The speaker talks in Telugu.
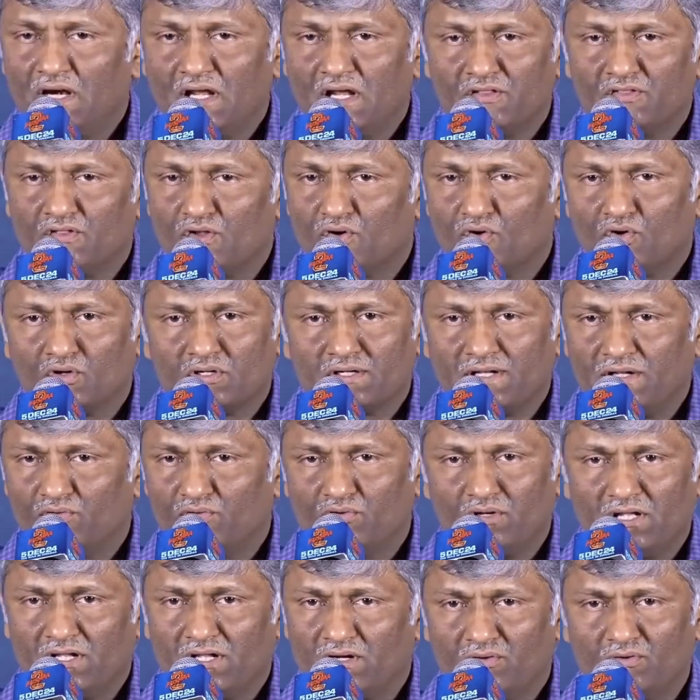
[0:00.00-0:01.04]
వాళ్ళందరూ ఒకటే
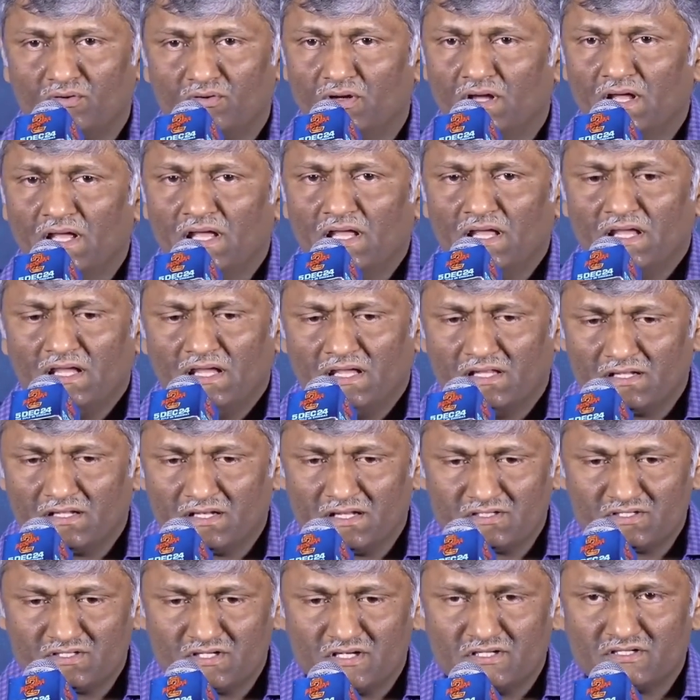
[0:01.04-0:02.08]
ఉన్నారు
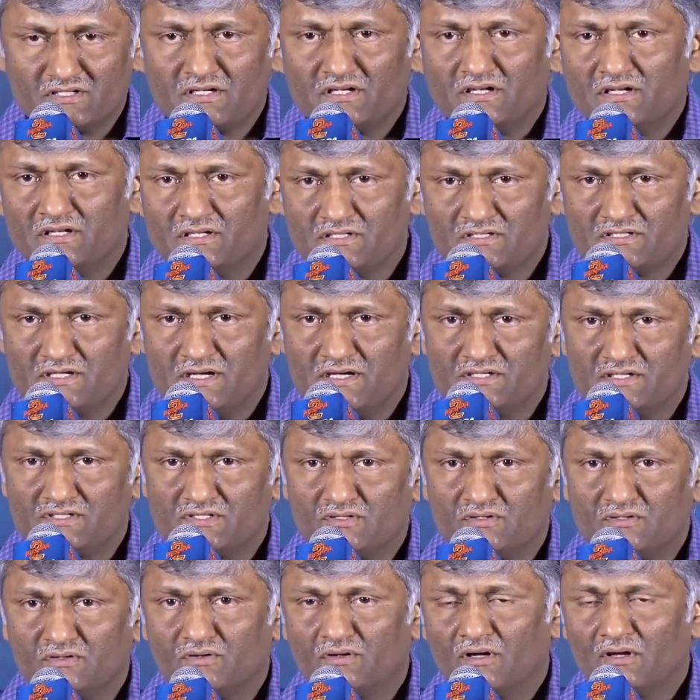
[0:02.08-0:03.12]
ఏదన్నా చిన్న చిన్న ఇన్సిడెంట్స్